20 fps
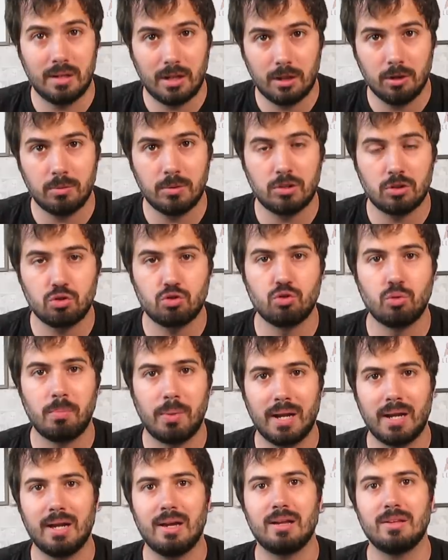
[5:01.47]
Nedovic es su
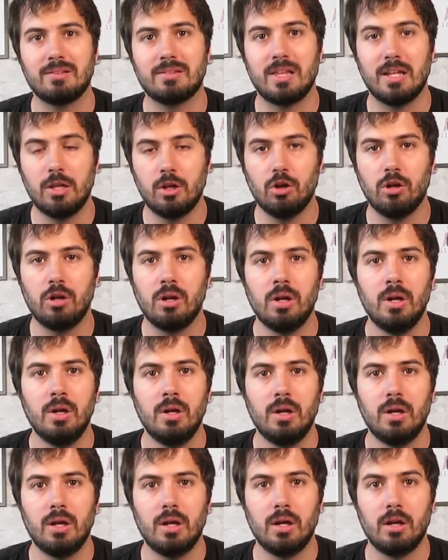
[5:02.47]
pareja exterior,
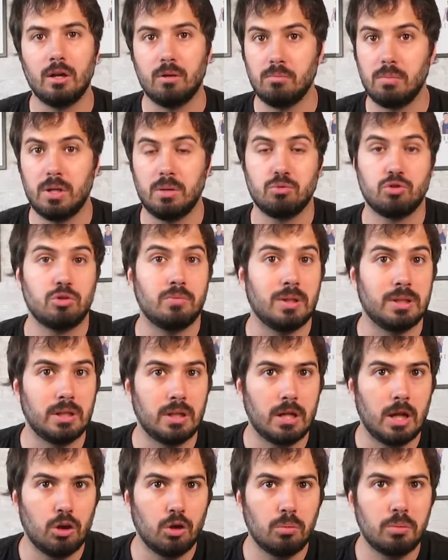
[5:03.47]
eh, veremos si
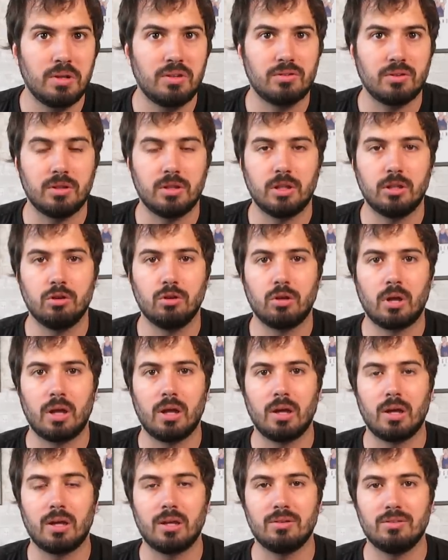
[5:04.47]
mantiene a Dobrich, entiendo
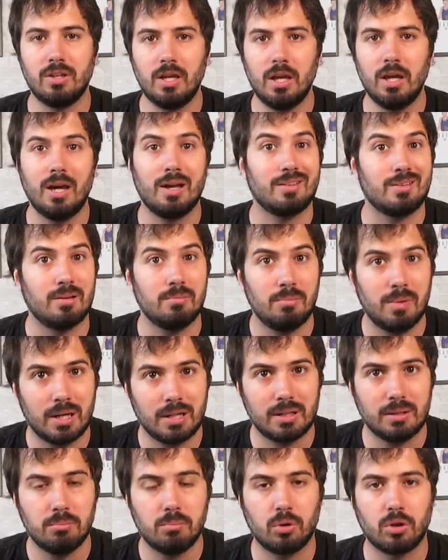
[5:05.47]
que, sí, Hassan
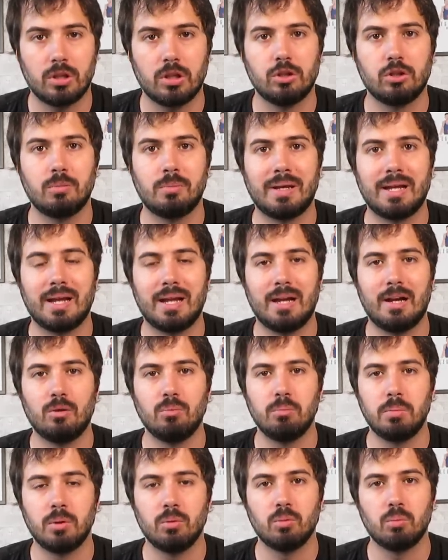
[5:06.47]
Martin por dentro para ganar
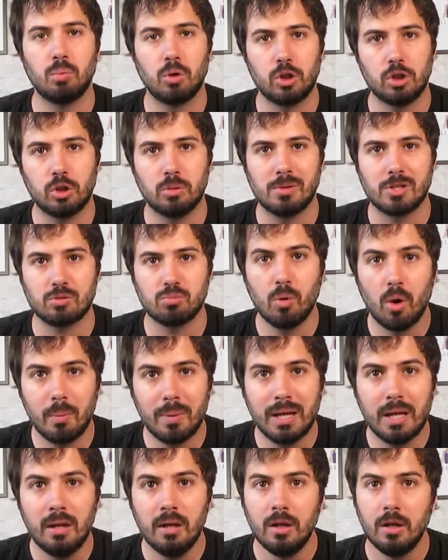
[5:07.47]
un pibe un poquito más
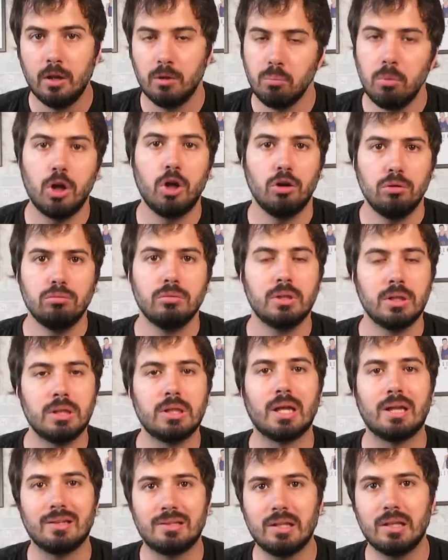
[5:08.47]
móvil, bueno,
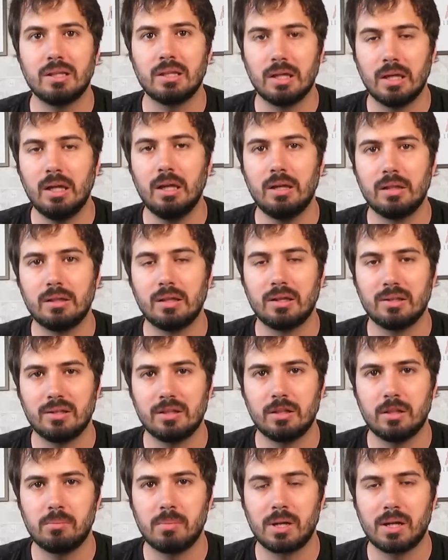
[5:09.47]
interesante, eh,
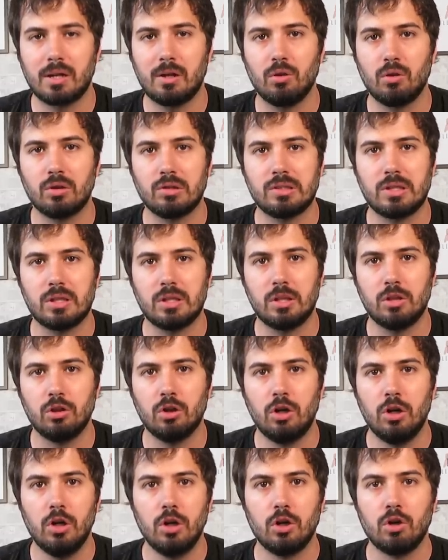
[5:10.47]
interesante el mercado que está
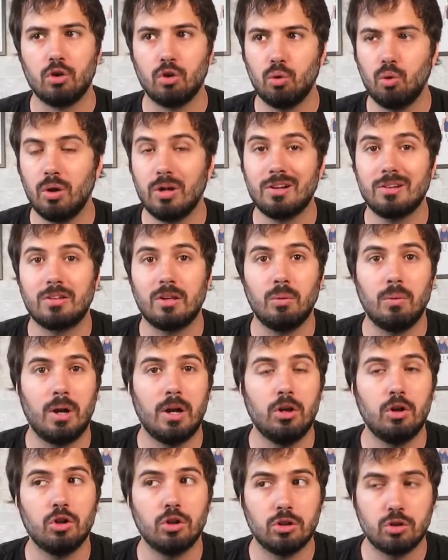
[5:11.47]
haciendo con jugadores que
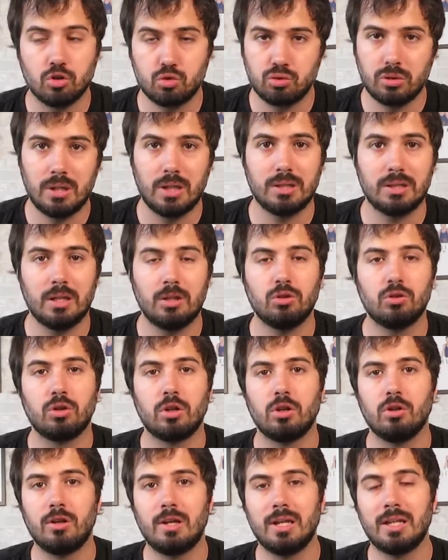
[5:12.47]
igual no, suenan
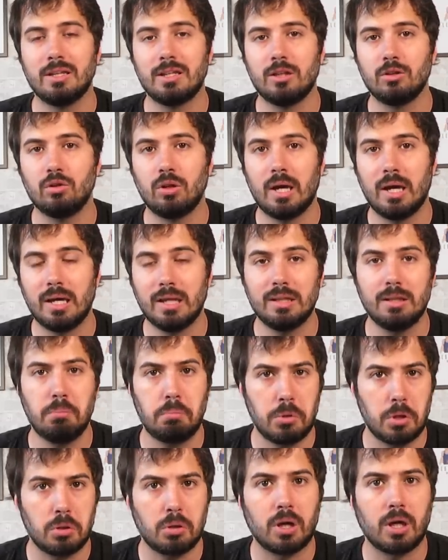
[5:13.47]
tanto, que no quiere tanto la
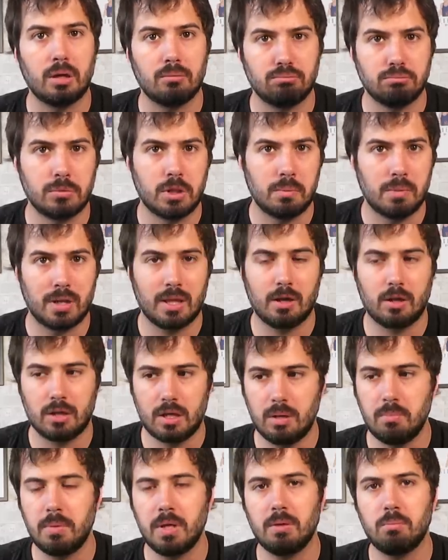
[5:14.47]
gente, pero que de verdad que
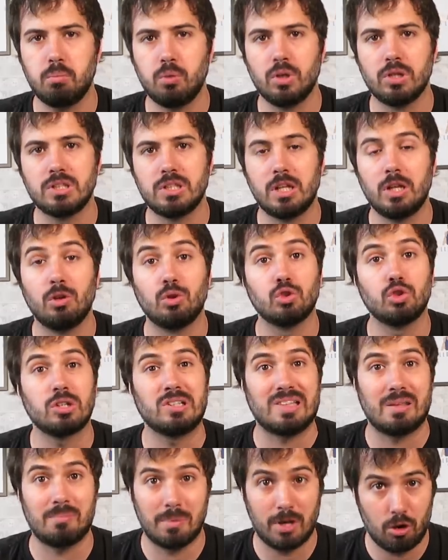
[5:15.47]
Napier puede ser incluso
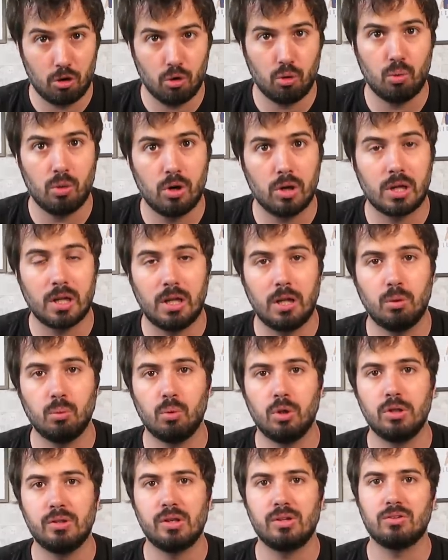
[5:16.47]
hasta mejor jugador que Nate
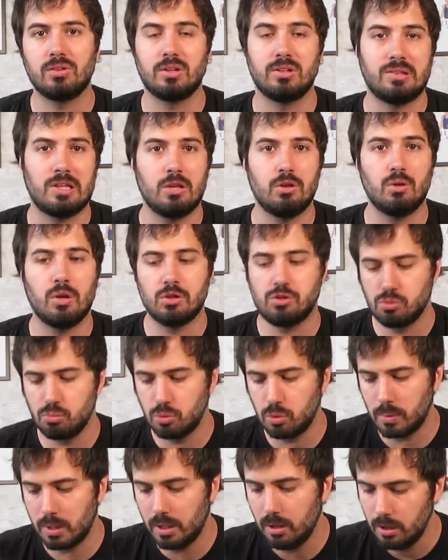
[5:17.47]
Walters, que este año lo ha hecho
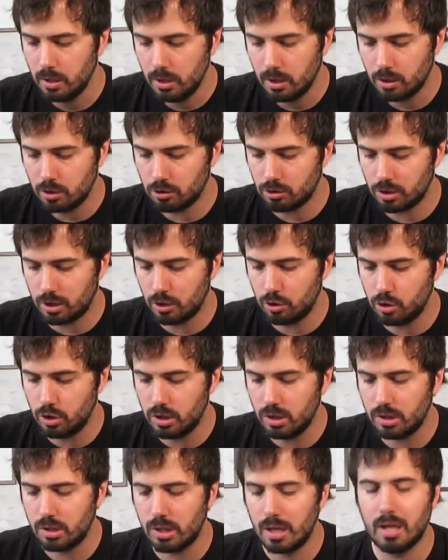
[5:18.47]
muy bien con
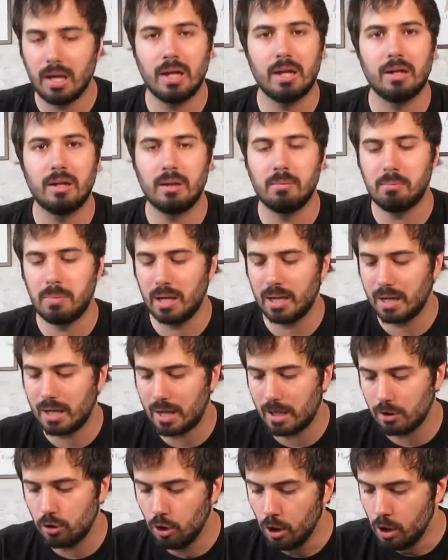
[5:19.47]
Radojic en
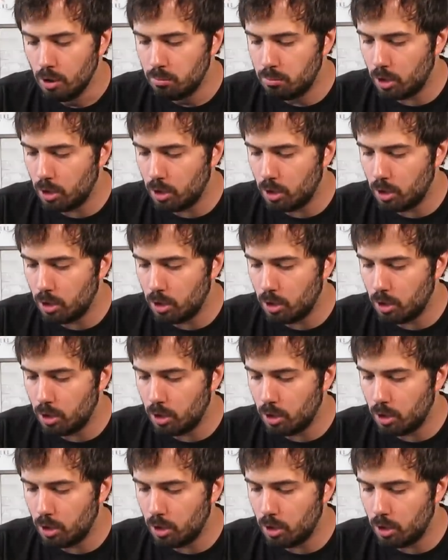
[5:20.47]
Belgrado.